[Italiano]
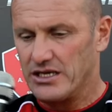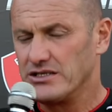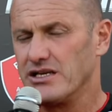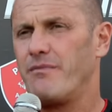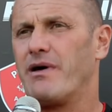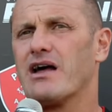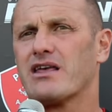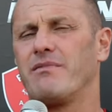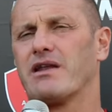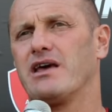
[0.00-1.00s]
Sì, per
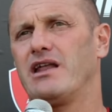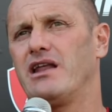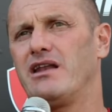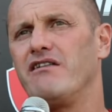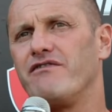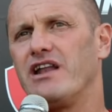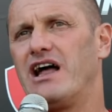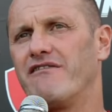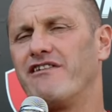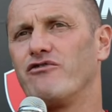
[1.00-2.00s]
anche perché nel, nel,
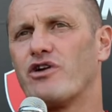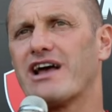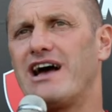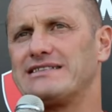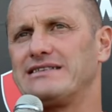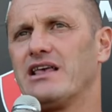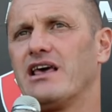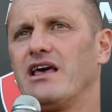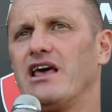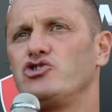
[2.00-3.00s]
finale avevo ragazzi
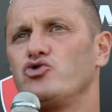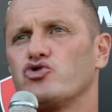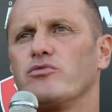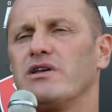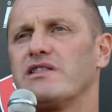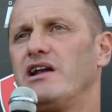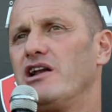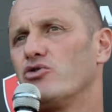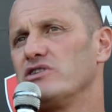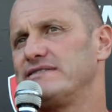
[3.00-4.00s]
che è giusto mettere nelle
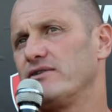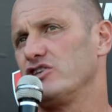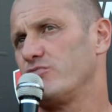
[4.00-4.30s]
condizioni